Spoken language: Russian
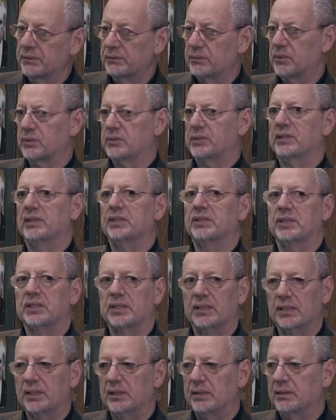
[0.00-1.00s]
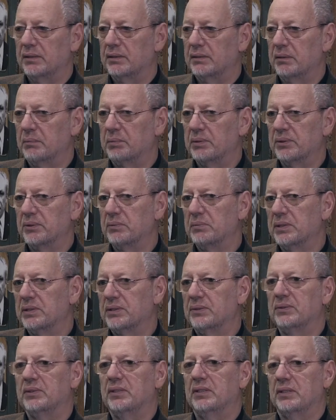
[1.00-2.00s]
и вдруг слышишь какие-то, а потом на
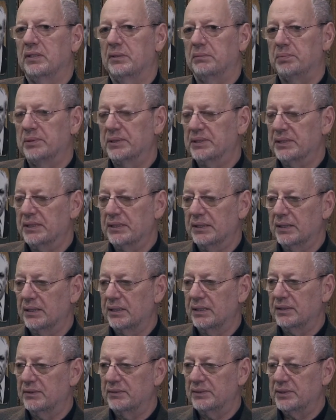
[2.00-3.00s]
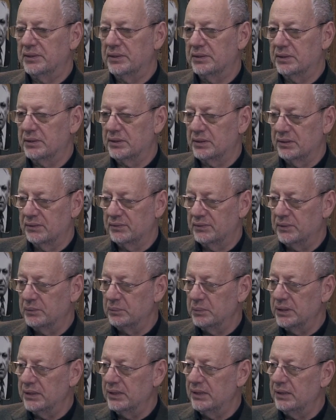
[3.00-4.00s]
слух какие-то описания каких-то вещей совершенно
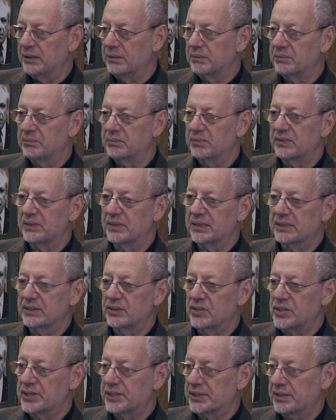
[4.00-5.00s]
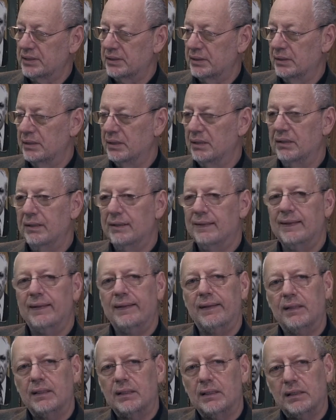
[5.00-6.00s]
феноменальные, фантастические.
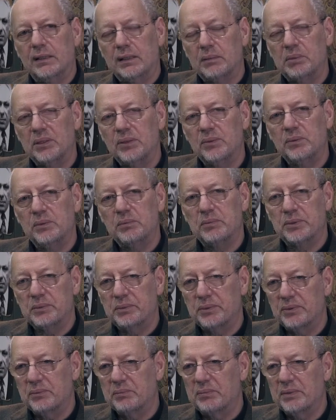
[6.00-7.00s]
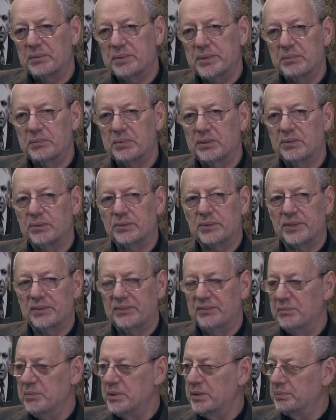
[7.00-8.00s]
Я так подумал, может быть, он вообще был
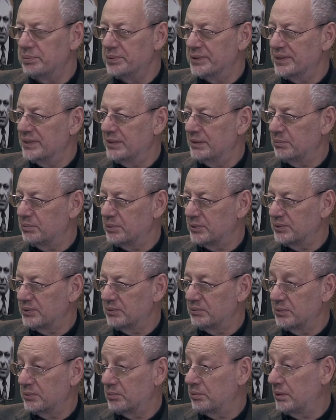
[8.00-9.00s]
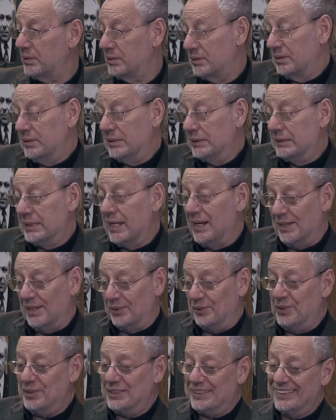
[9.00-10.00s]
лучший в мире писатель просто, может быть, не знаю,
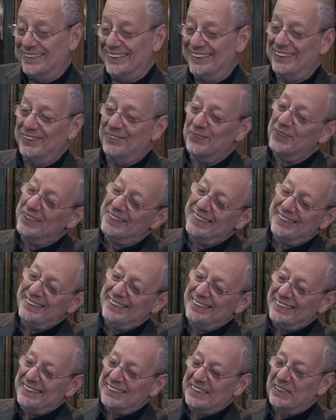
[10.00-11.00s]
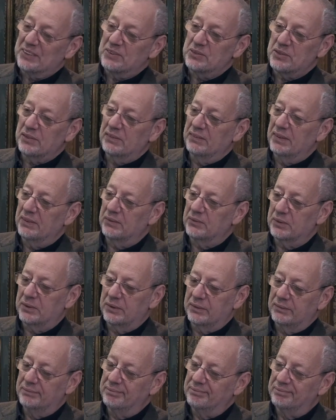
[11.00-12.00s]
не знаю. Короче говоря, вот.